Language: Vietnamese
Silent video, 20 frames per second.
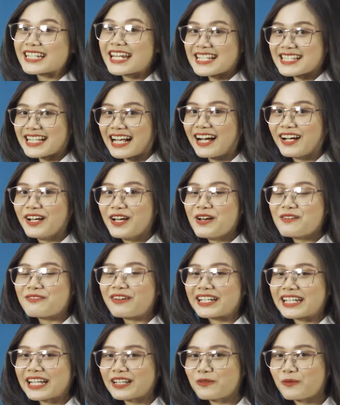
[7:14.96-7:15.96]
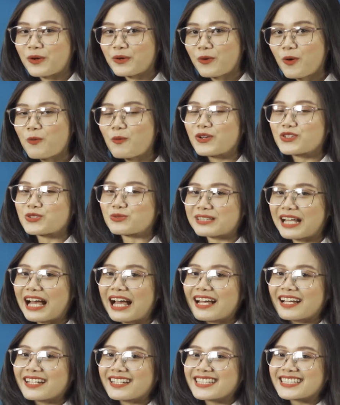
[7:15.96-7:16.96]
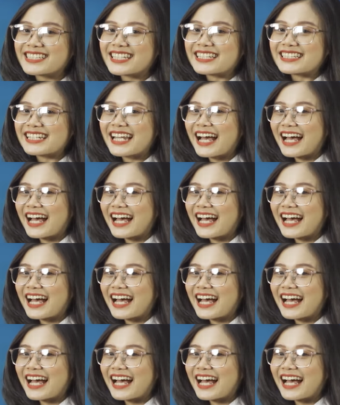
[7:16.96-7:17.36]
ideska và nét cuối cùng của chúng ta chính